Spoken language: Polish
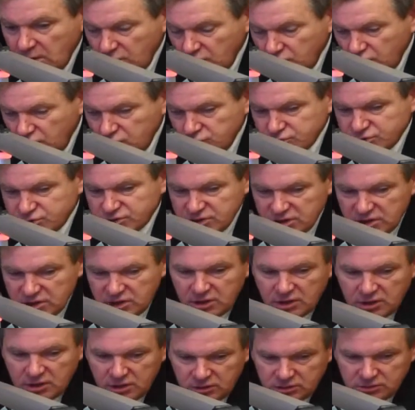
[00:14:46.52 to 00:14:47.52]
To,
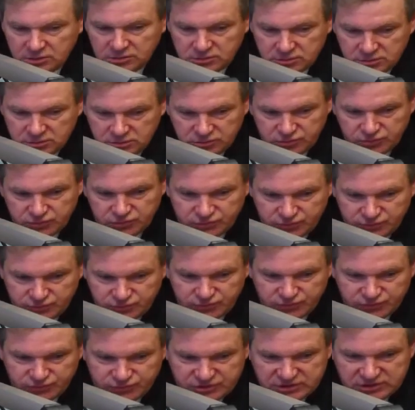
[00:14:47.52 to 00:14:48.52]
że
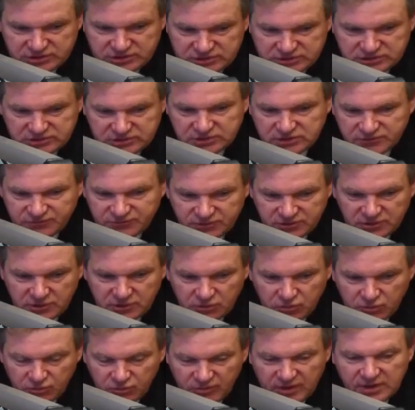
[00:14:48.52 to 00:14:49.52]
y, wszyscy
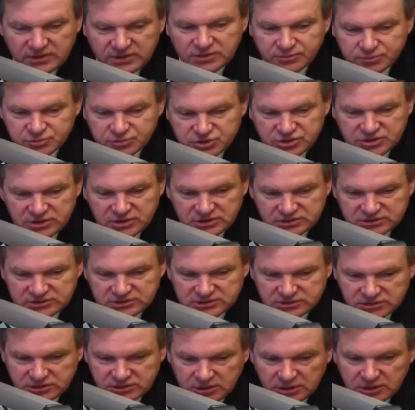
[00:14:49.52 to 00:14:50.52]
wydelegowani
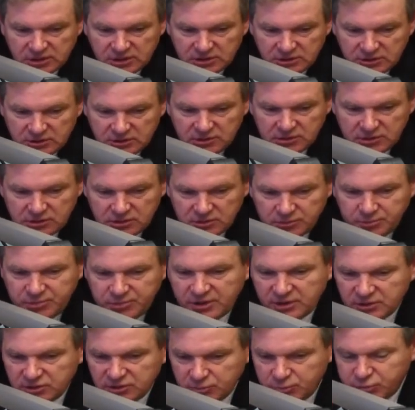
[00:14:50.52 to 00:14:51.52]
przez
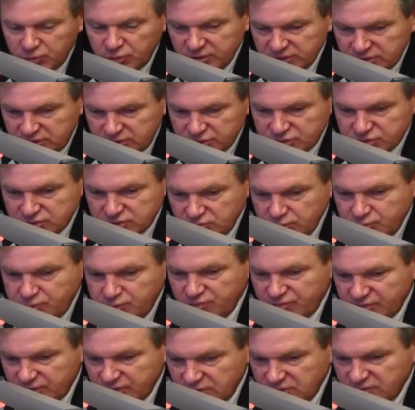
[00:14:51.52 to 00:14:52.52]
partię polityczną
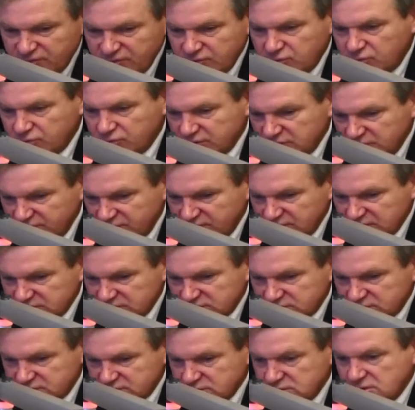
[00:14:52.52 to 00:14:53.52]
powinny
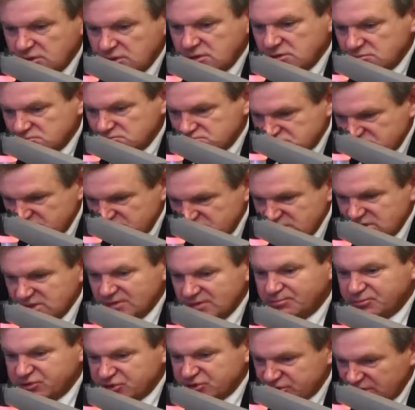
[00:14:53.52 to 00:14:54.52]
wykonywać
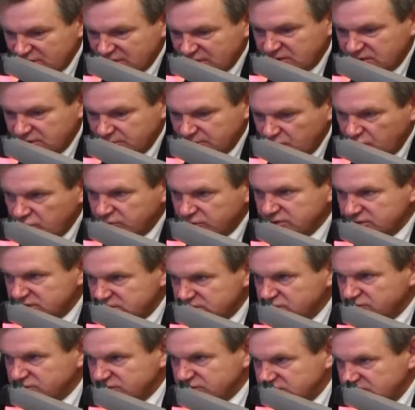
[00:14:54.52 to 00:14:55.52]
i przed tym oni
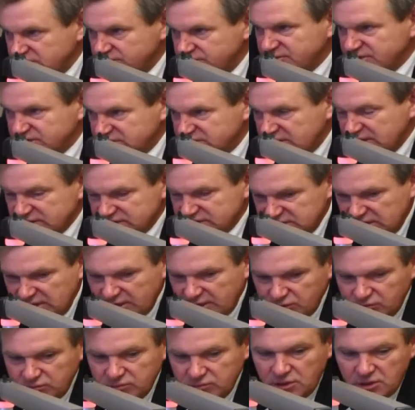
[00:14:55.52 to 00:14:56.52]
się z tym
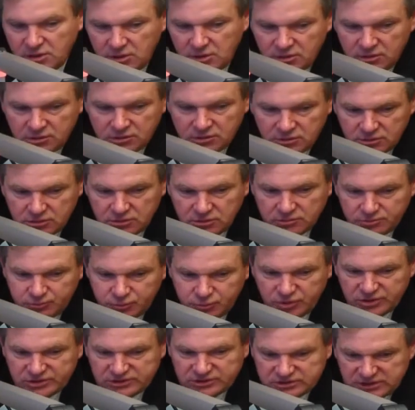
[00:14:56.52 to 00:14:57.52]
zgadzają, y,
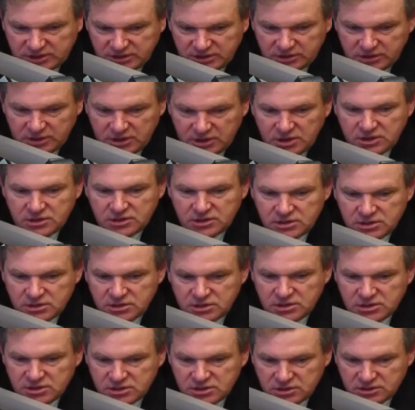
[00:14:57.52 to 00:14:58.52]
polecenia
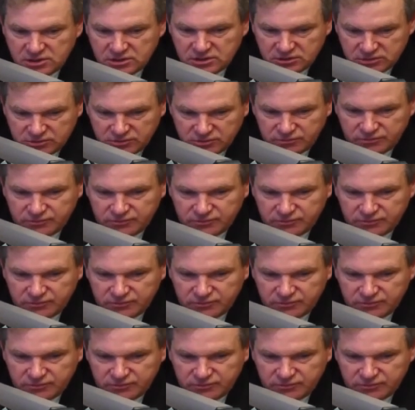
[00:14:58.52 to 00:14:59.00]
i... A kto